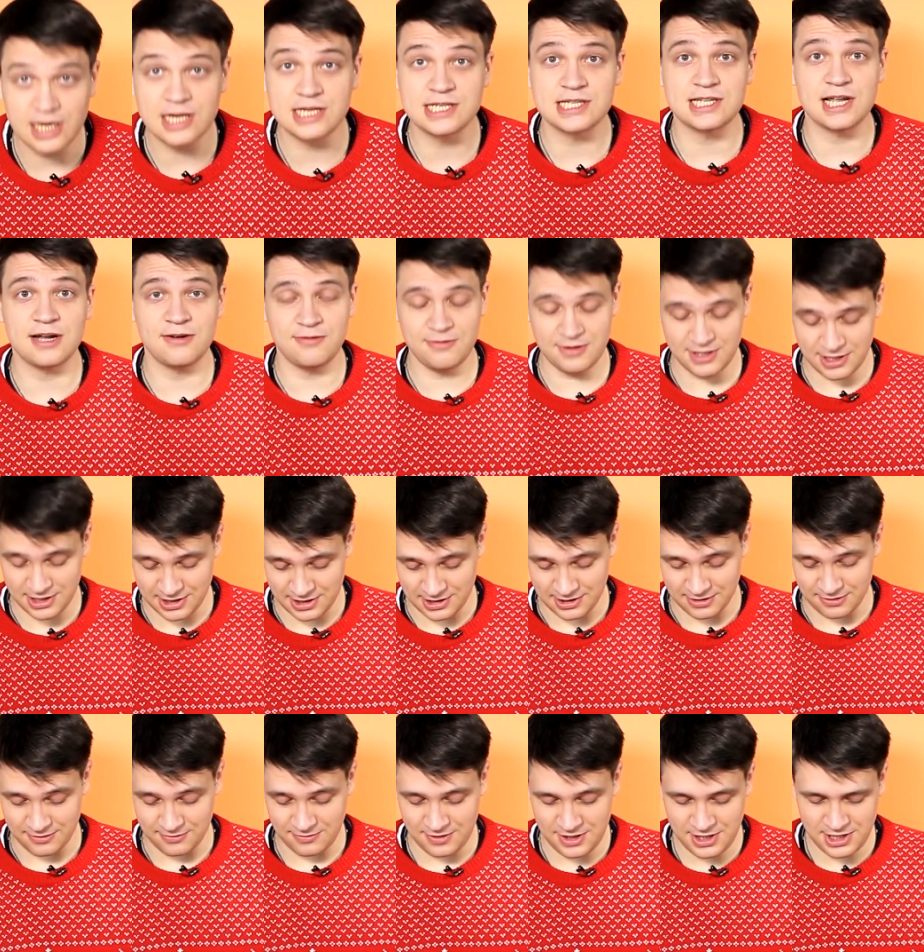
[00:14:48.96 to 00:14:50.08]
крестовые
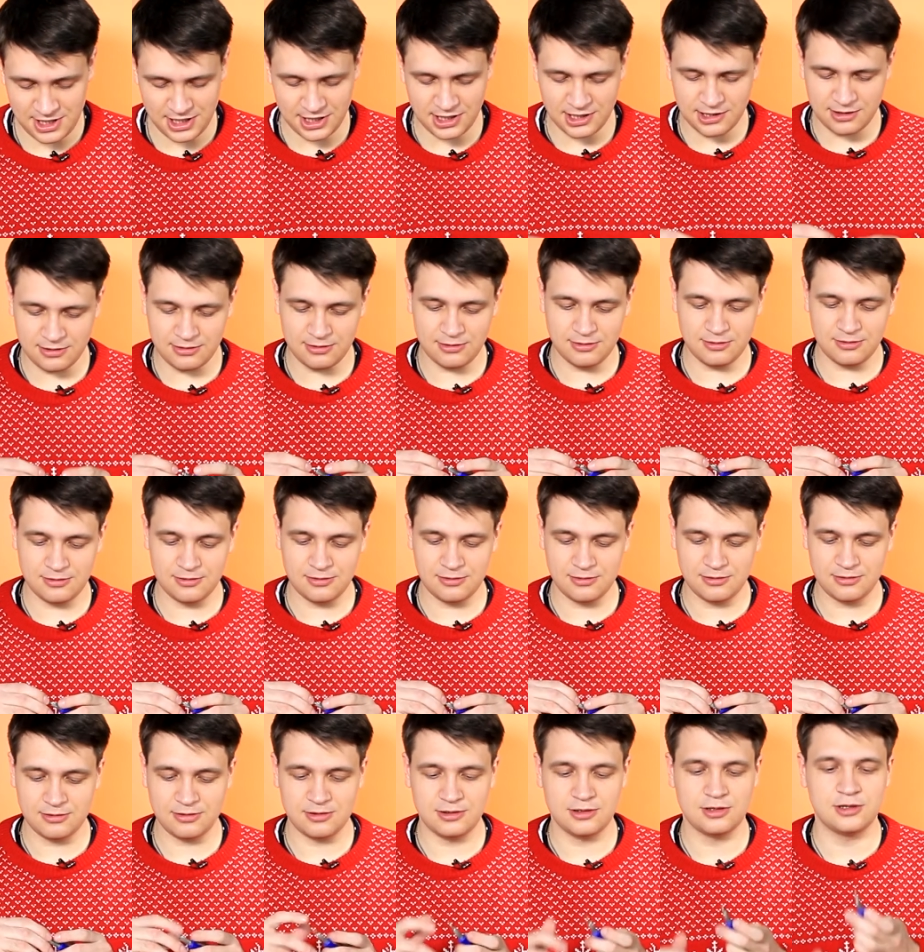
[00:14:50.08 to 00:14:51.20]
винтики.
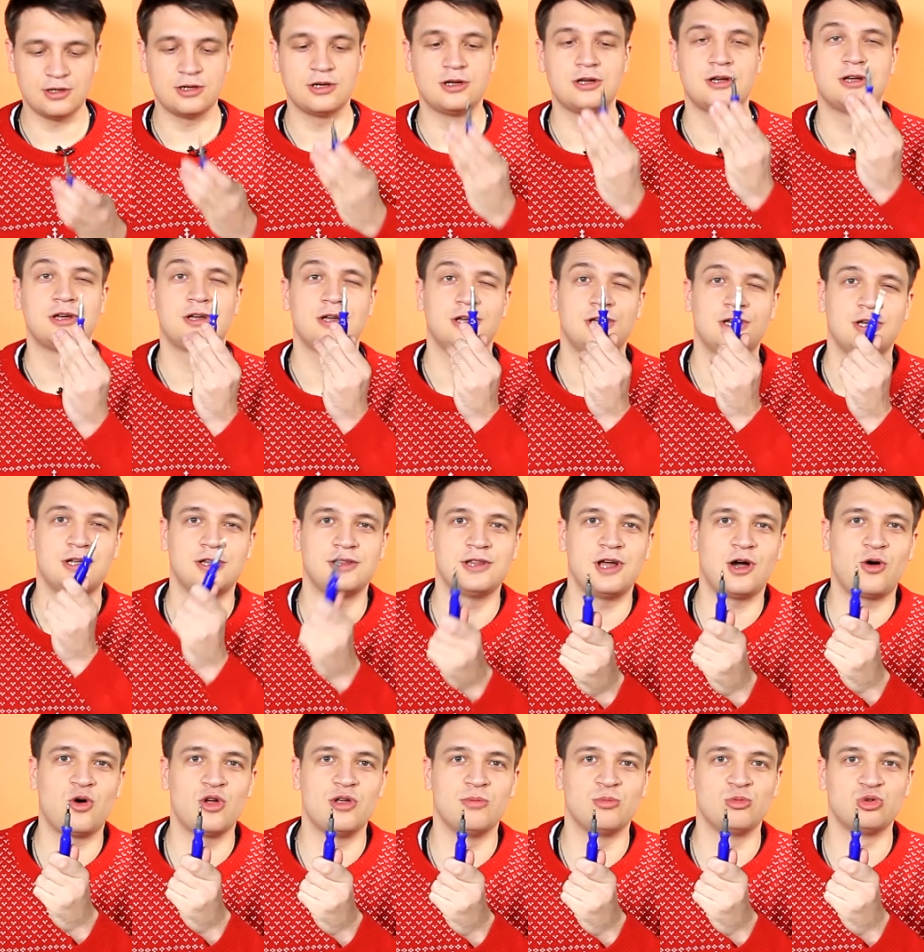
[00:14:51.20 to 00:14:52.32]

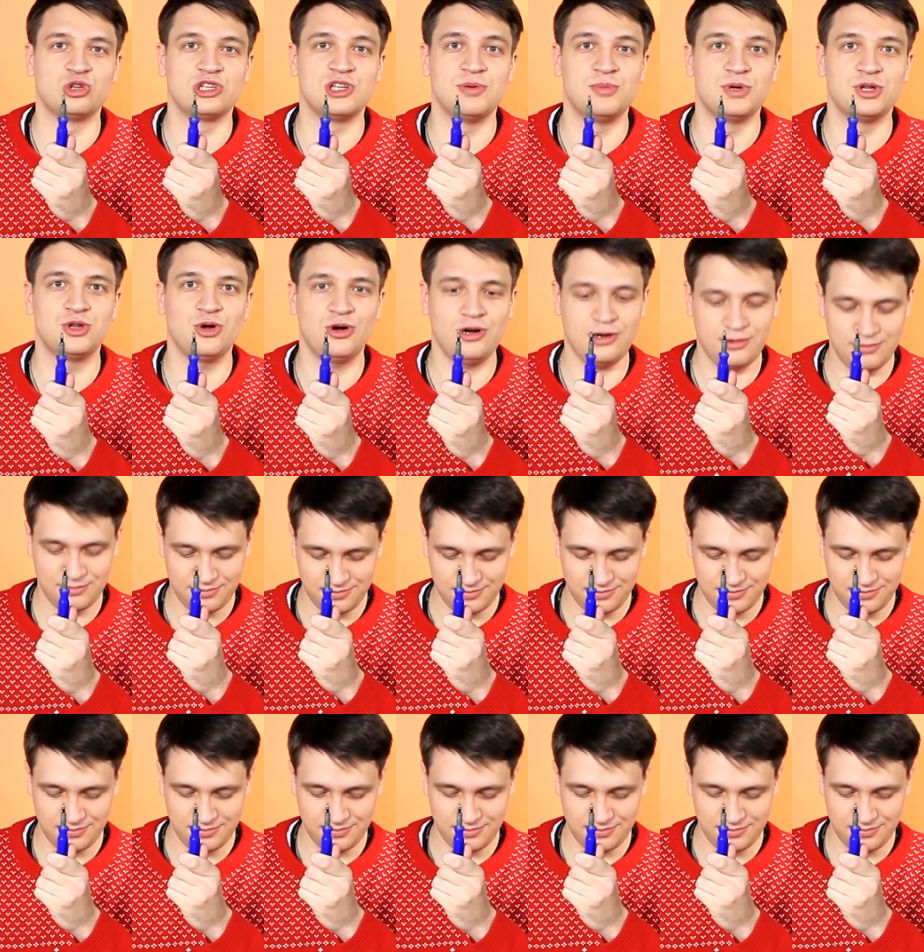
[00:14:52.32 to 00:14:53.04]
Находим нужный биток.